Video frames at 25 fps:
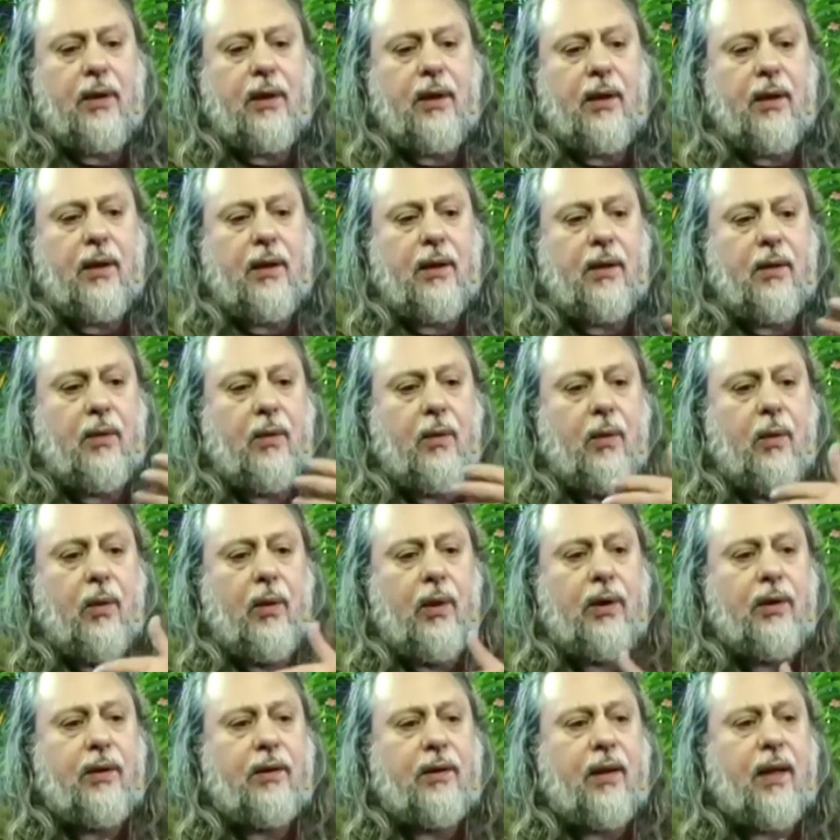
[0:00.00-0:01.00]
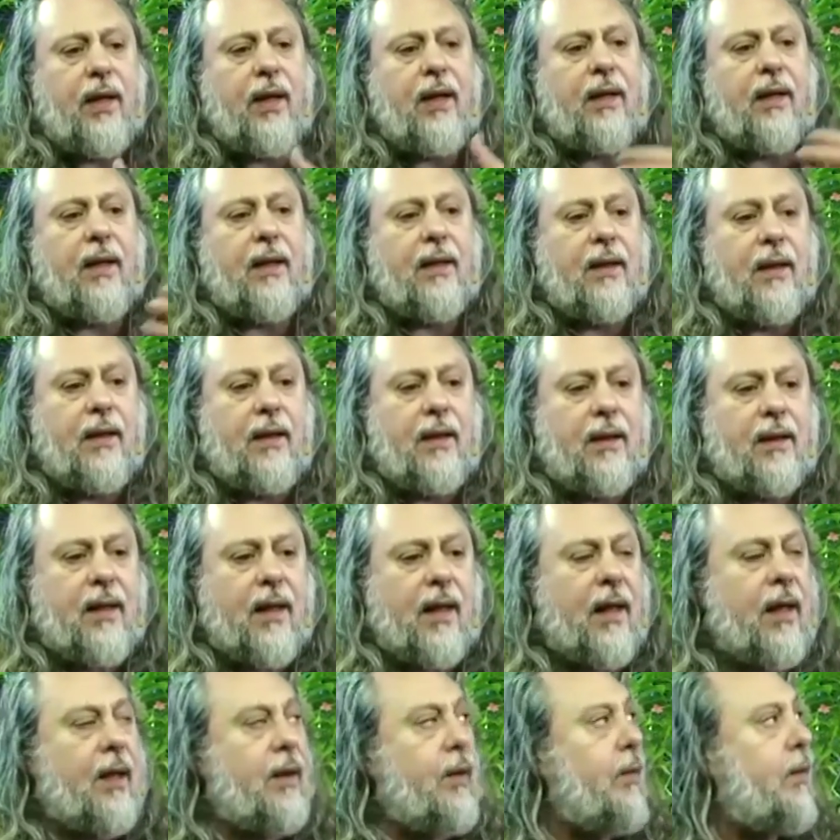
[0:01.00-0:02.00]
ele ou entrega aquele
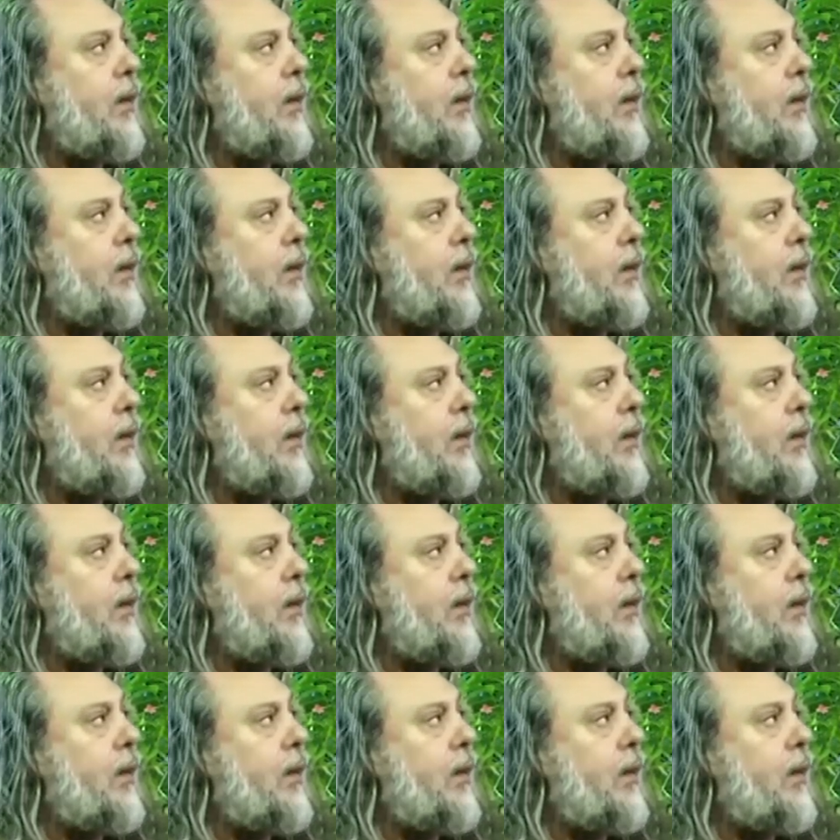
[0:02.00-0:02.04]
cara